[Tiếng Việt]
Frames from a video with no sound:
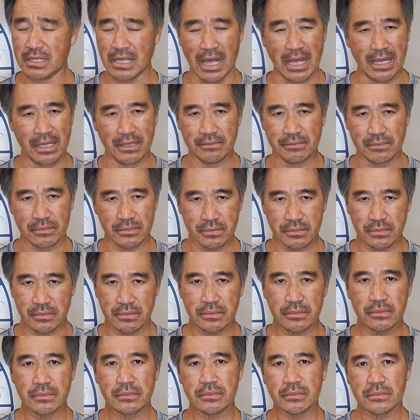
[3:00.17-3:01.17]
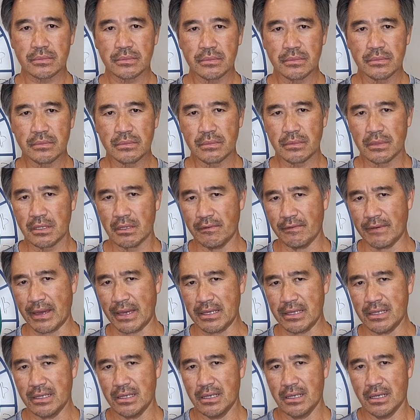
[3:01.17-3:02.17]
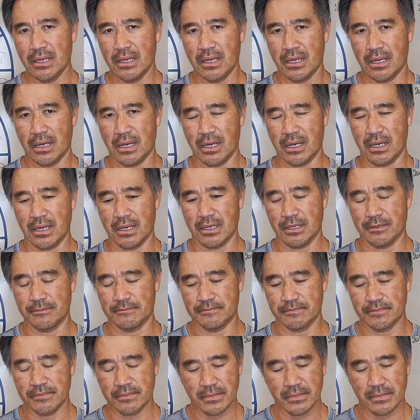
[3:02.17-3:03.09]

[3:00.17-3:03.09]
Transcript: tai vậy uh,